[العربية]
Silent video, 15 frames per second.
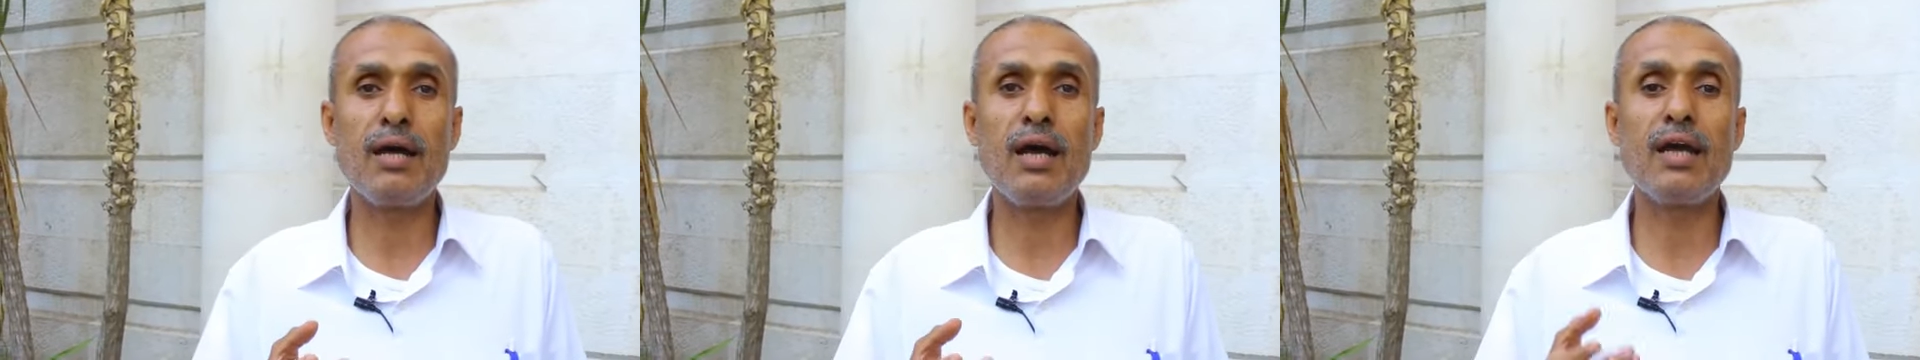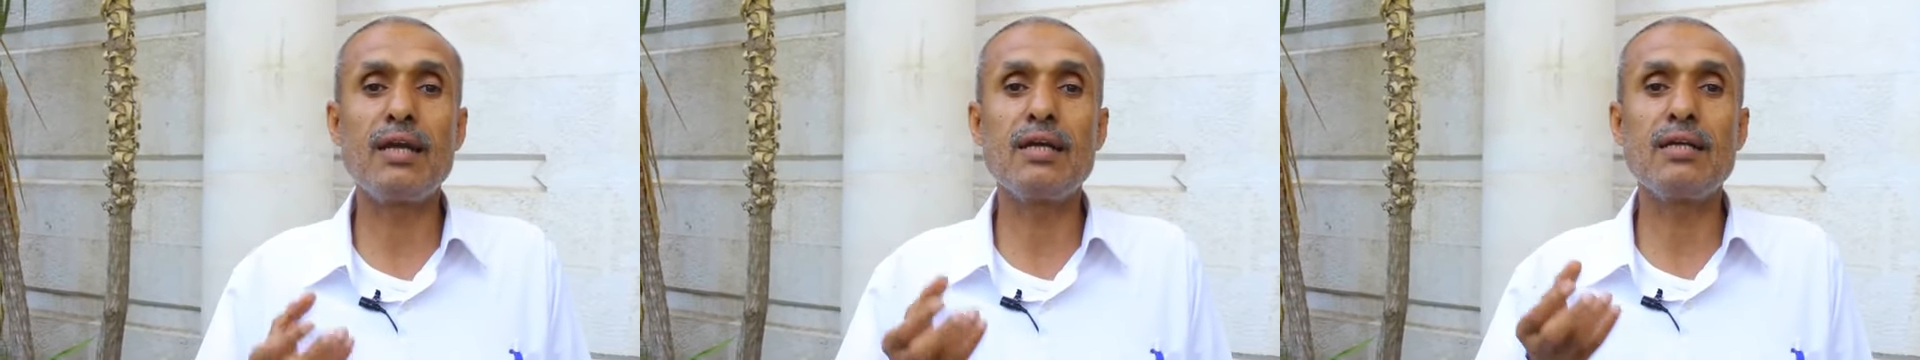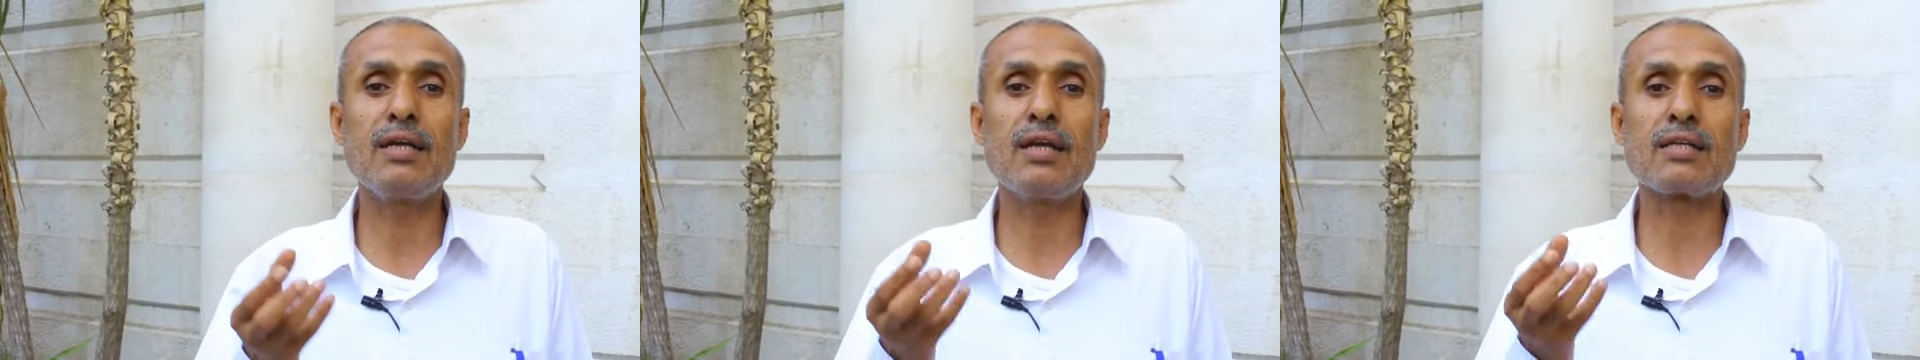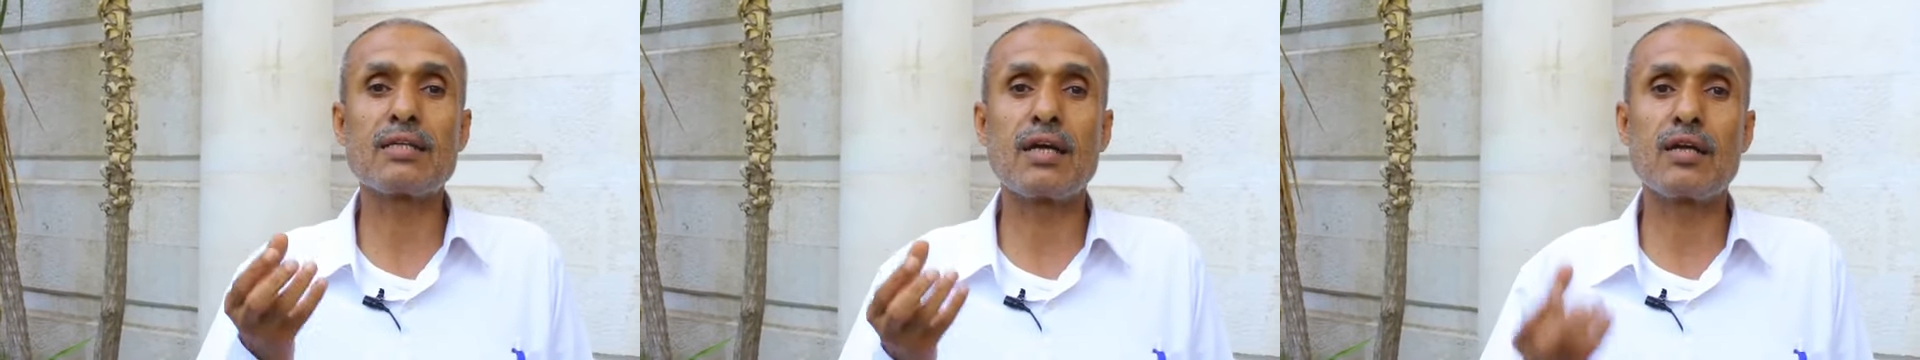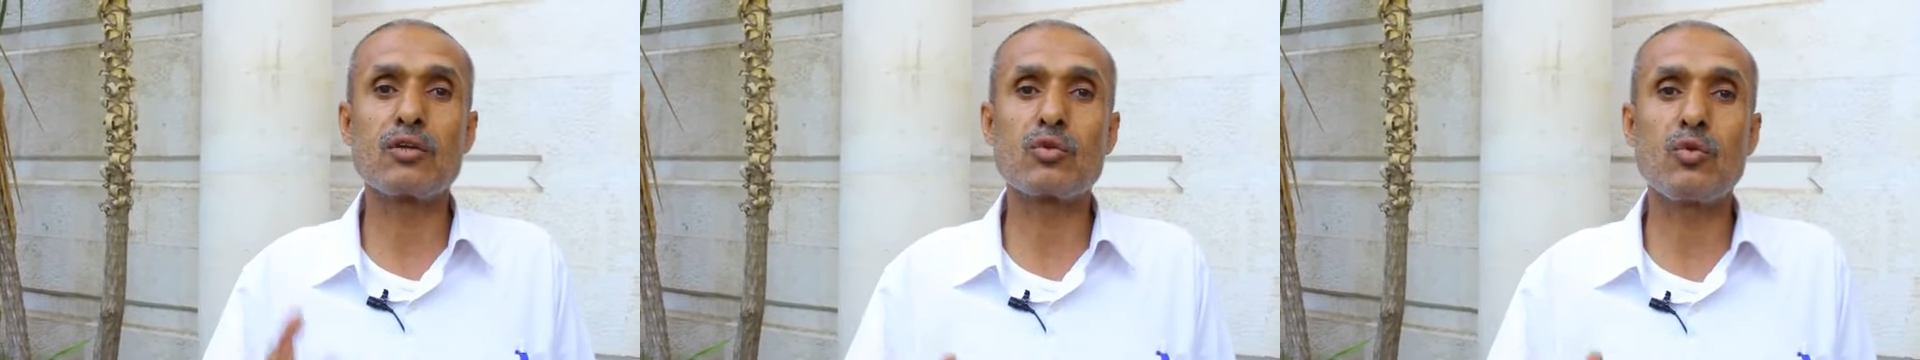أن
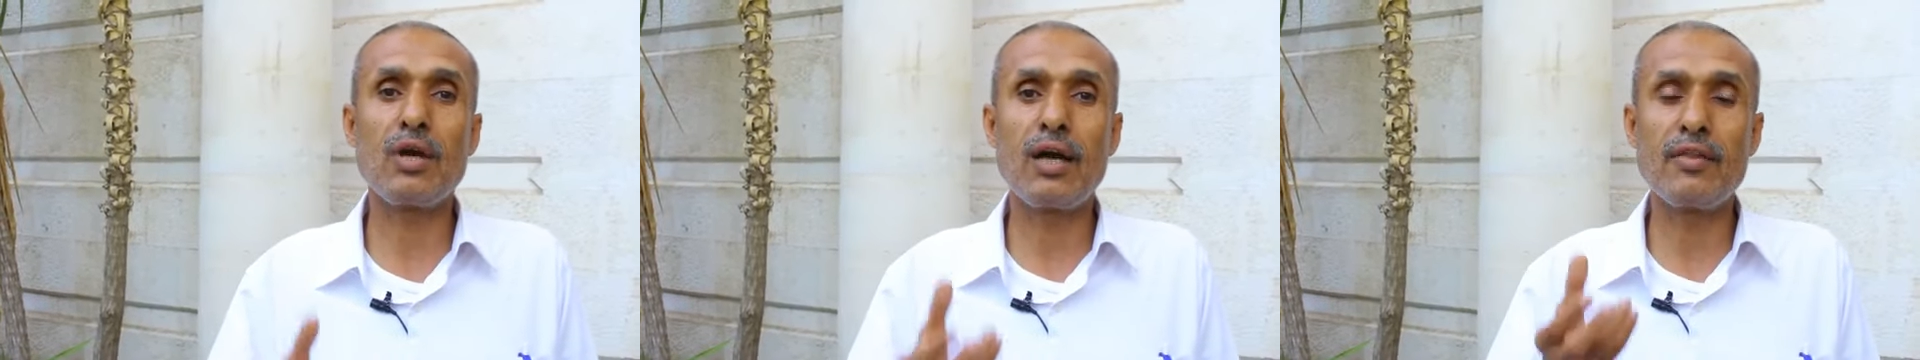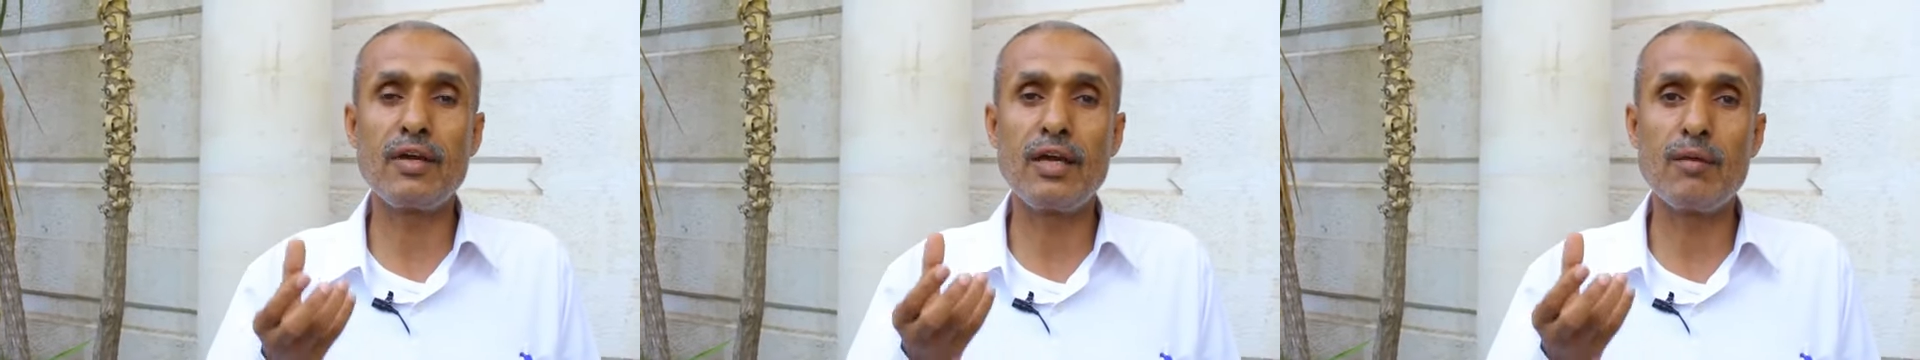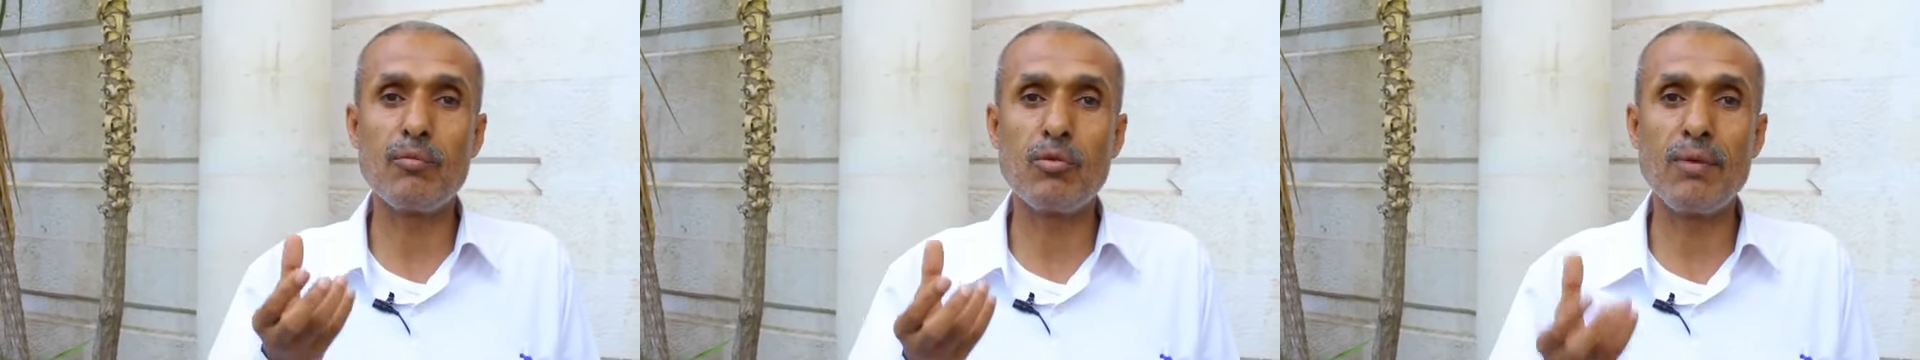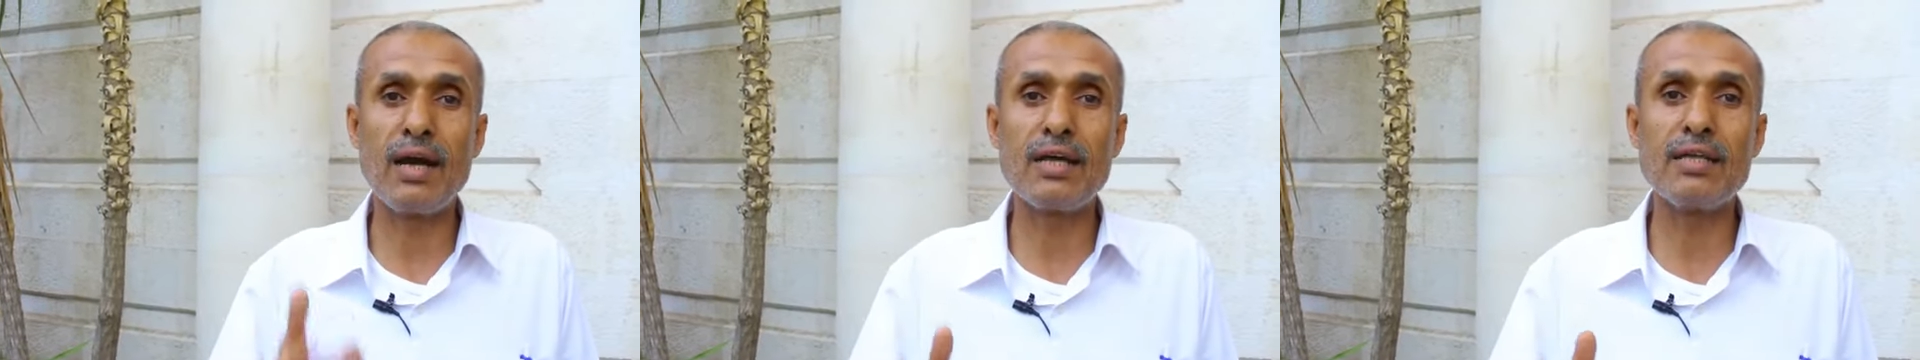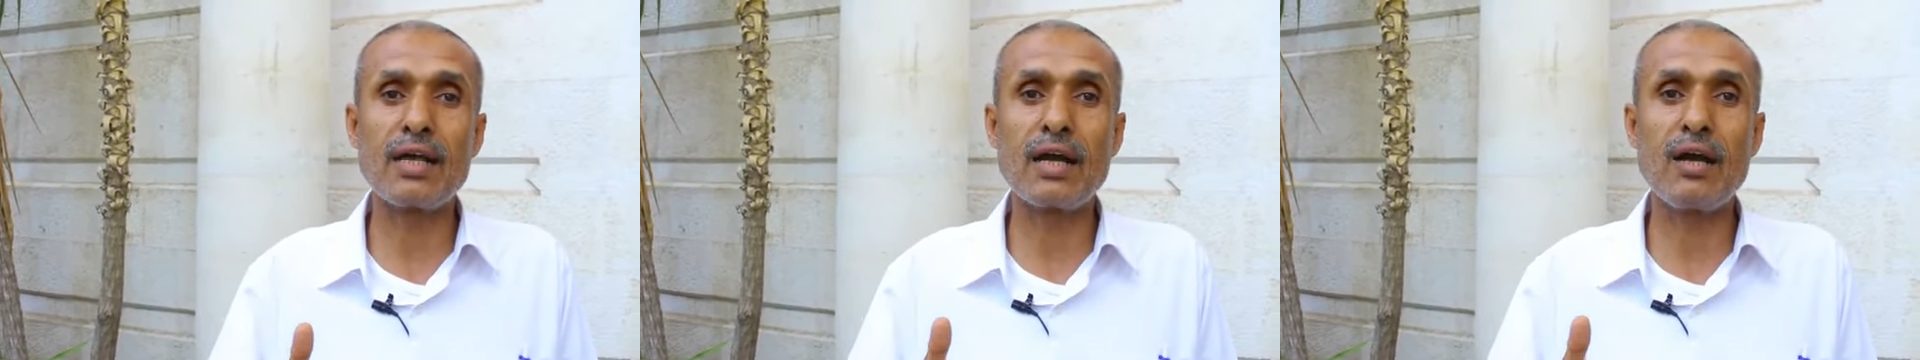يلتقطوا هذه
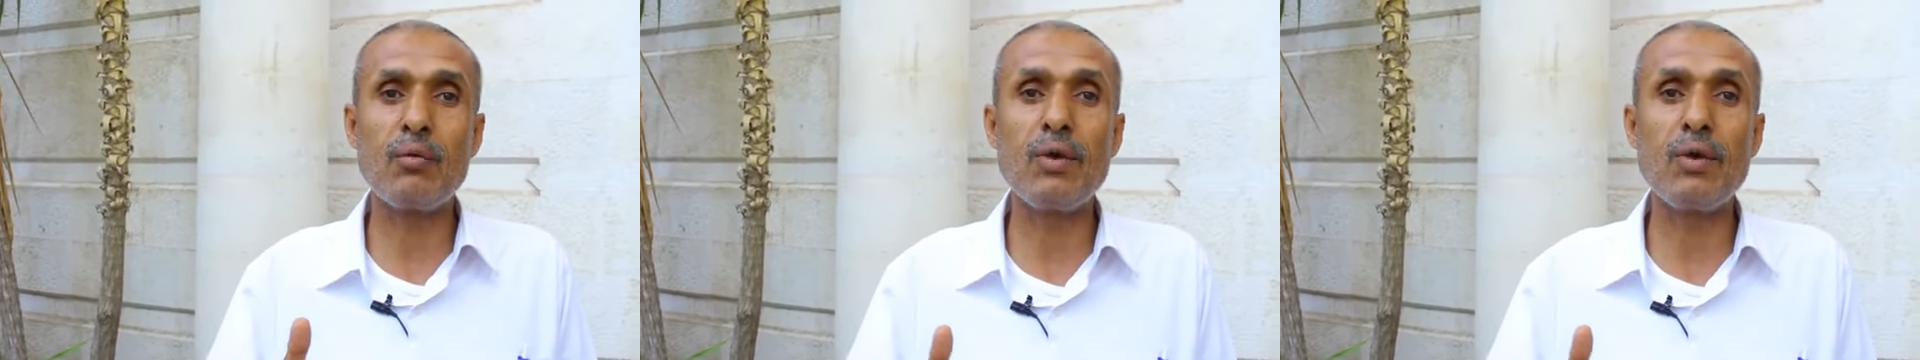المبادرة